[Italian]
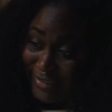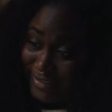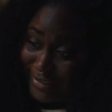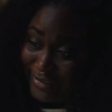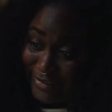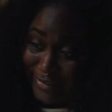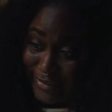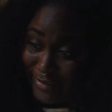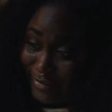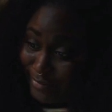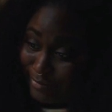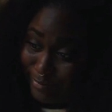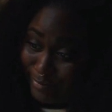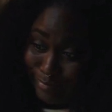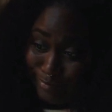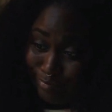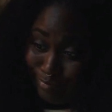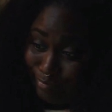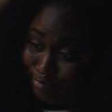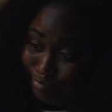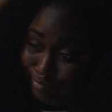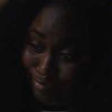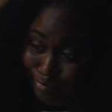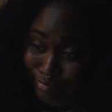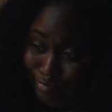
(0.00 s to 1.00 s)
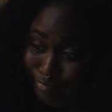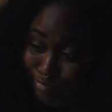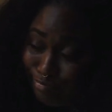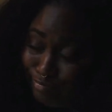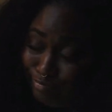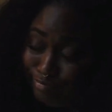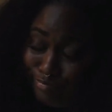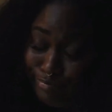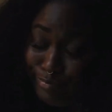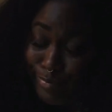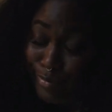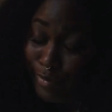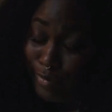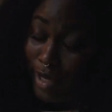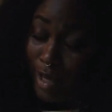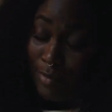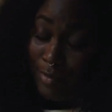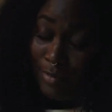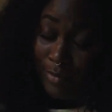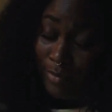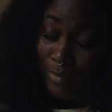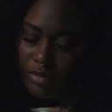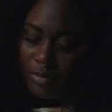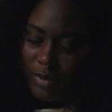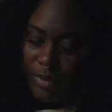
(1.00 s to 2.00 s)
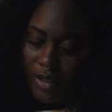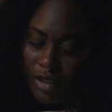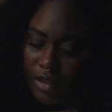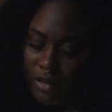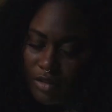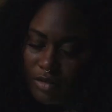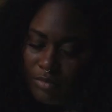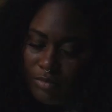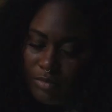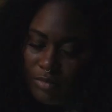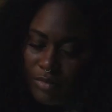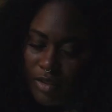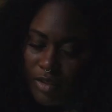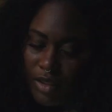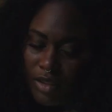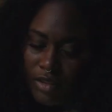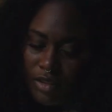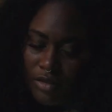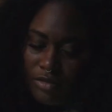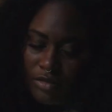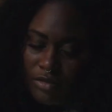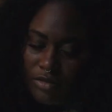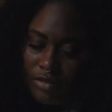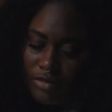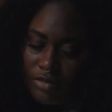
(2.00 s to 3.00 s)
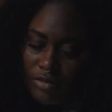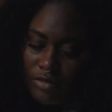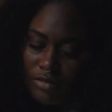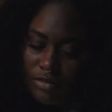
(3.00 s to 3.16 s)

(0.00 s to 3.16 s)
ai compagni di squadra. Grazie al supporto